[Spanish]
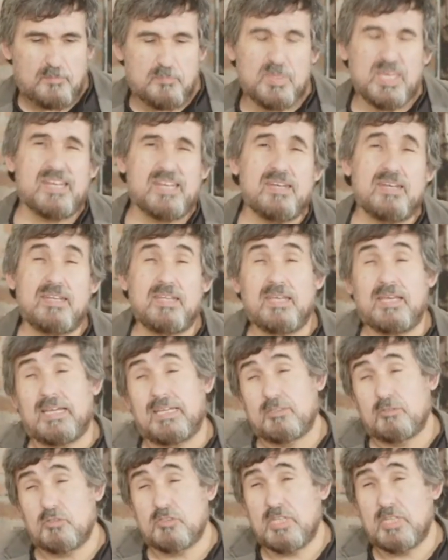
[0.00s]
viernes
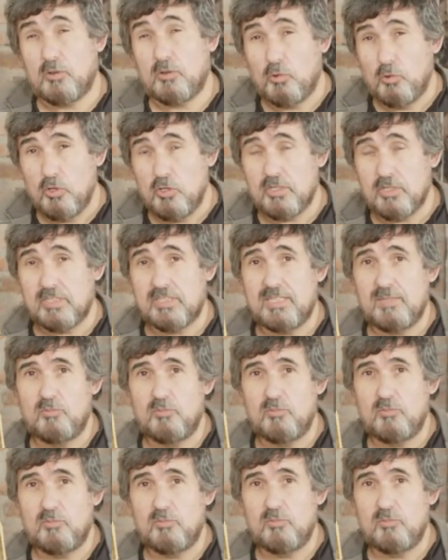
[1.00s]
14 de julio que
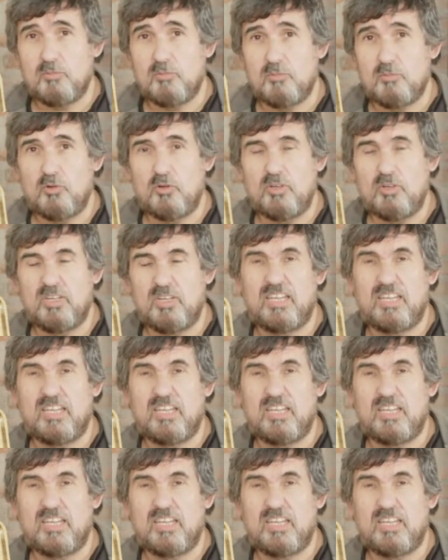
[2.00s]
estamos estrenando esto.